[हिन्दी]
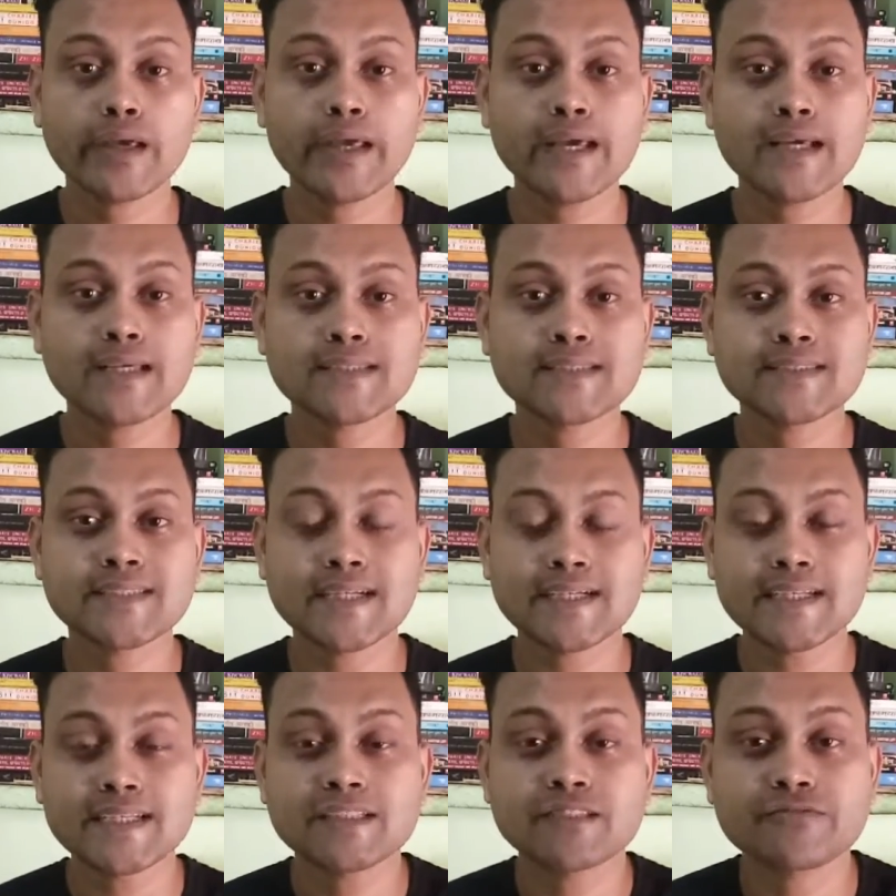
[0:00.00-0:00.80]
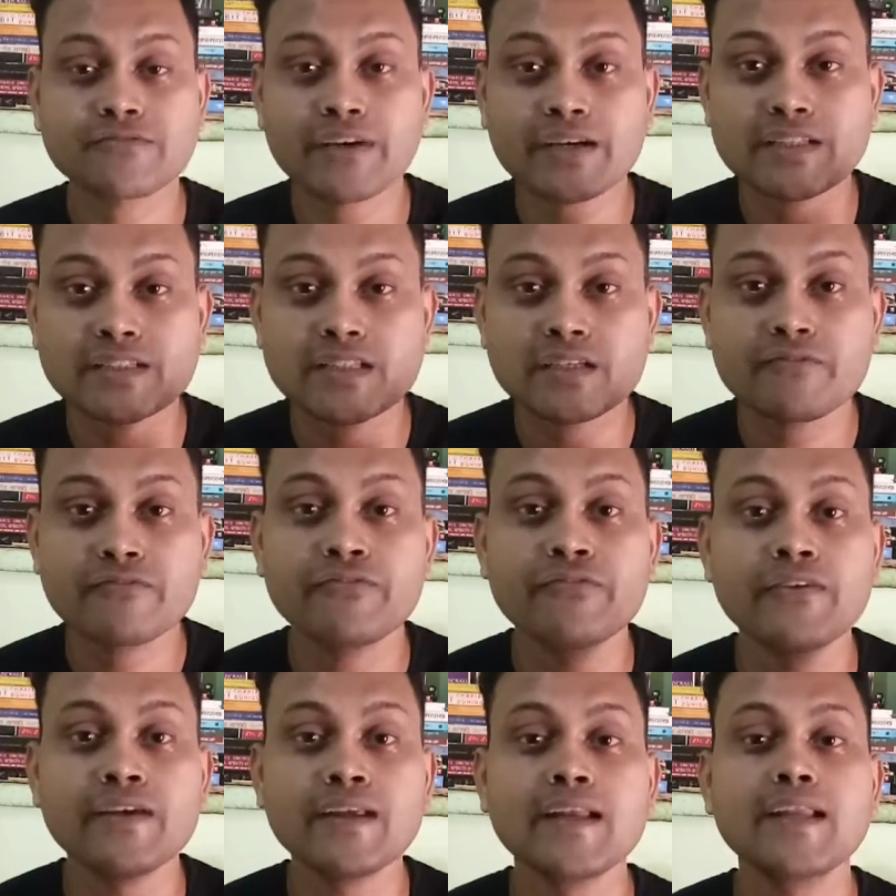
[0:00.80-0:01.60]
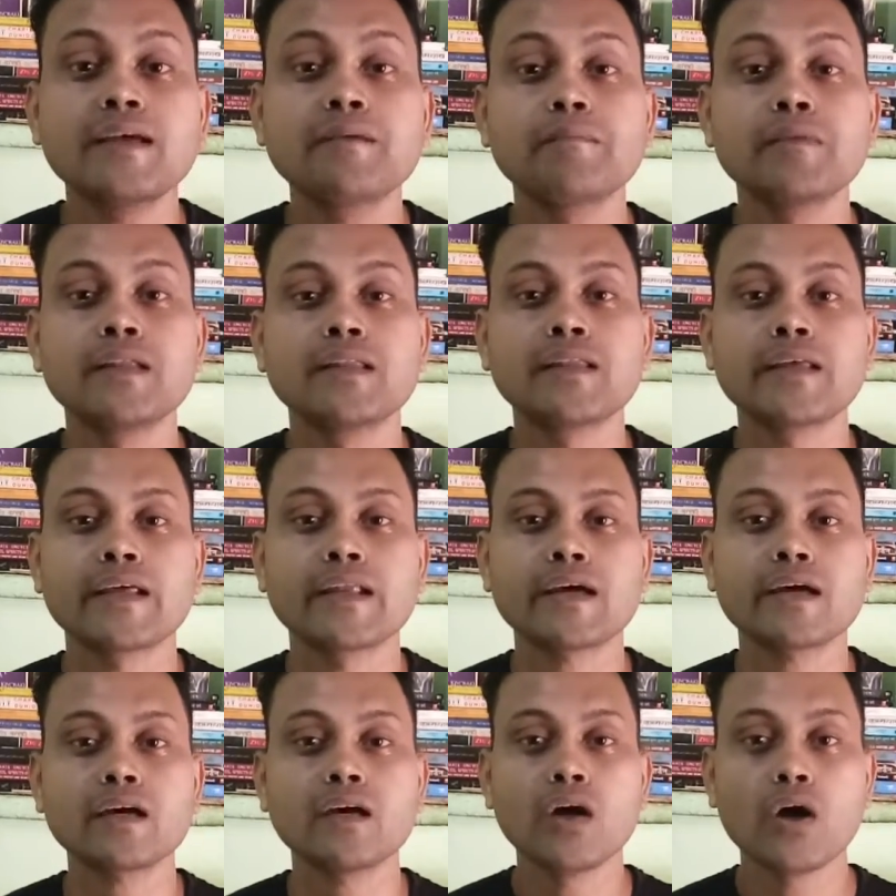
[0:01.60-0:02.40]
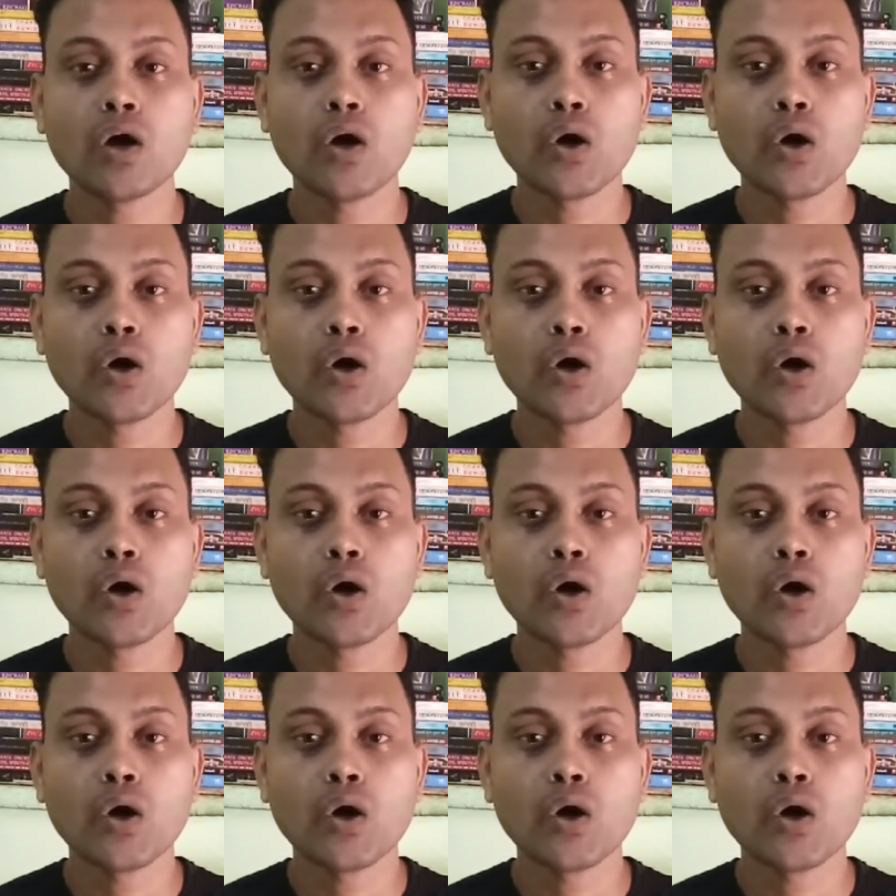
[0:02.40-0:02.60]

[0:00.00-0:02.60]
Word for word: एक सेटिस्फेक्शन फीलिंग मिलती है ना